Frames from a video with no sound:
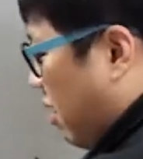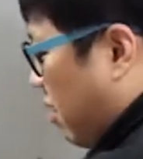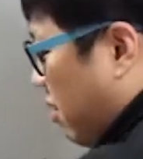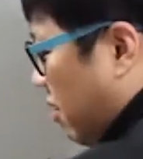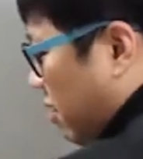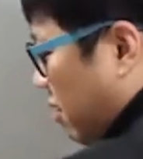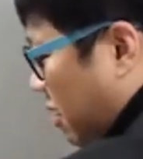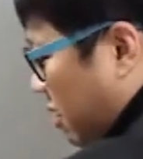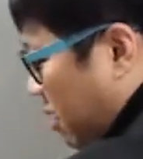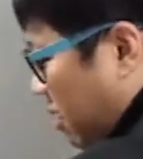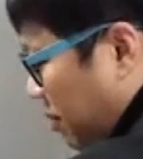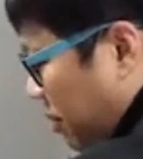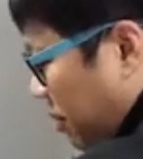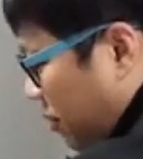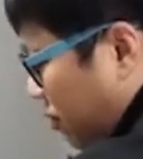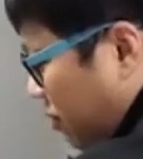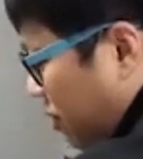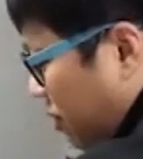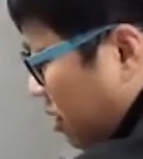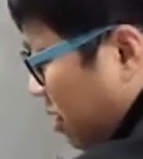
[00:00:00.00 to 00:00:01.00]
그래서 이제
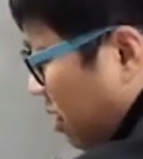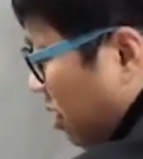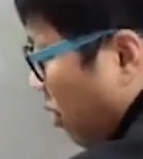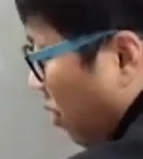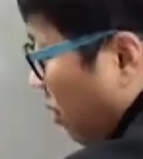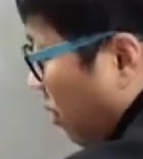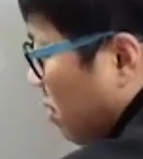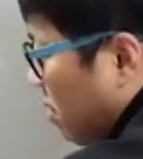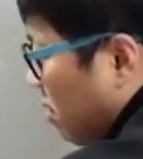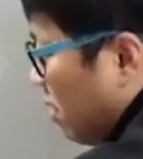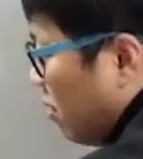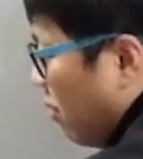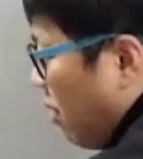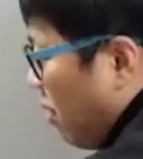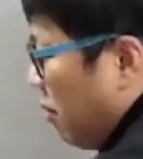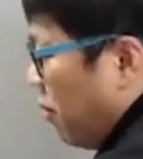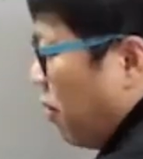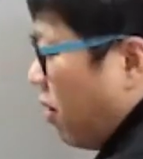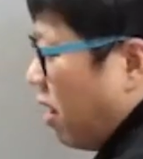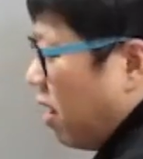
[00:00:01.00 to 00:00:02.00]
미국은 이제 경제를
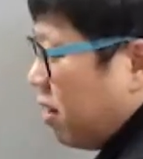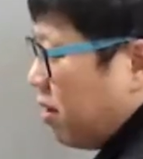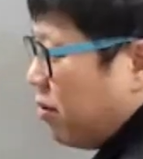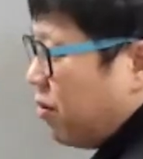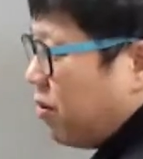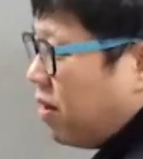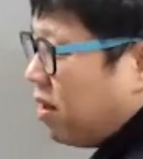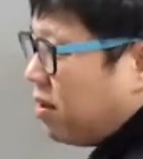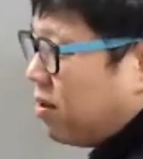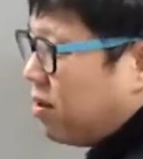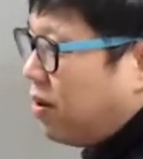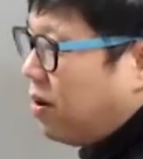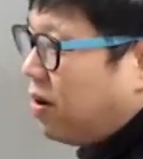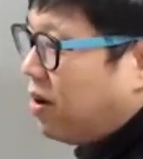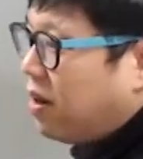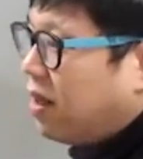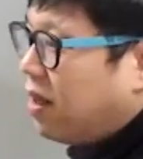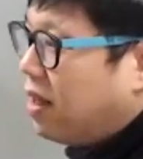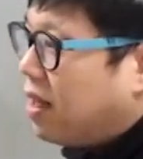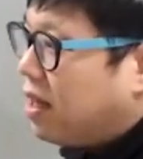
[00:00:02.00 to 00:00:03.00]
회복하기
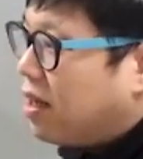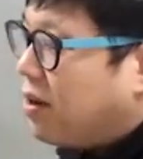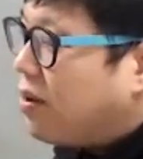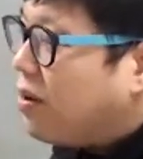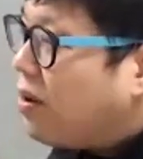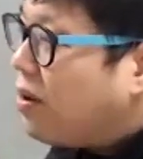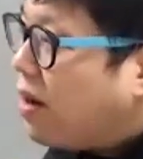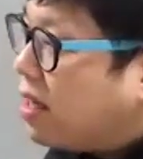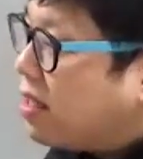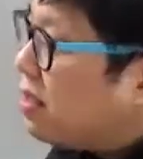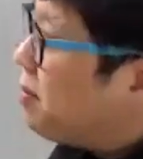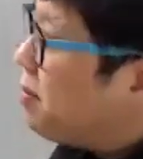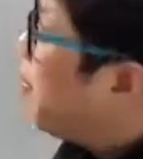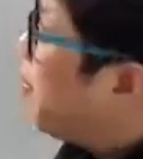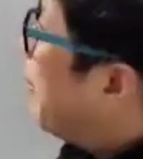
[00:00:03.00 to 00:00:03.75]
위해서 여러 가지